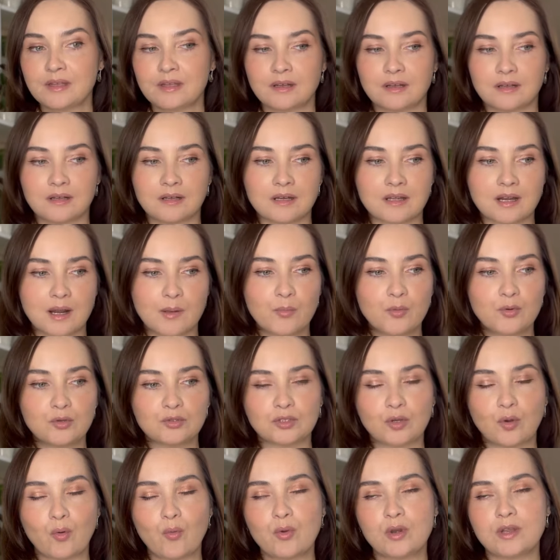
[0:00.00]
А,
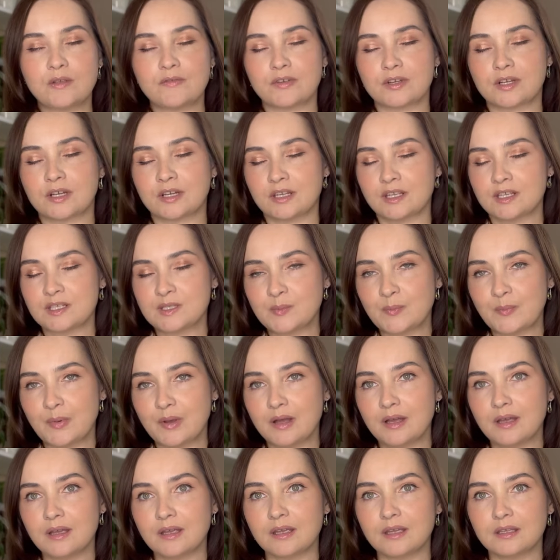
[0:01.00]
работа Оливи
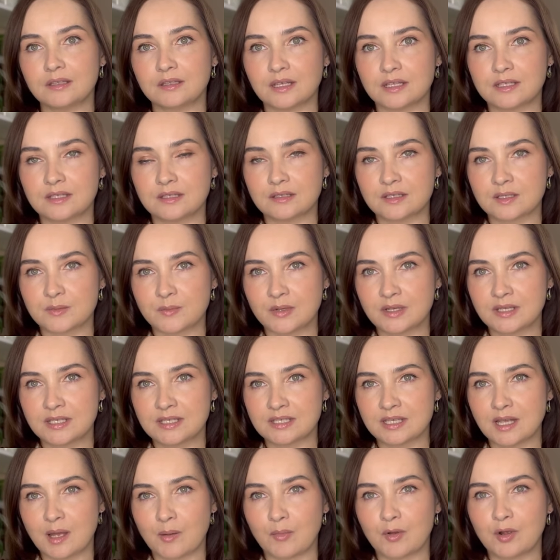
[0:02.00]
Креспа – это один из моих
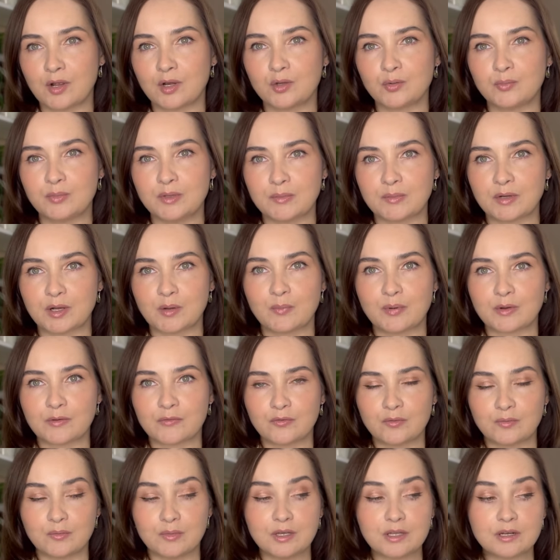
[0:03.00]
самых любимых
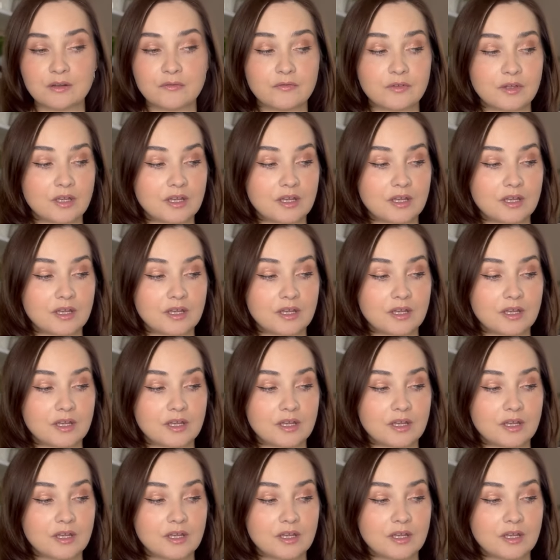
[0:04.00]
парфюмеров.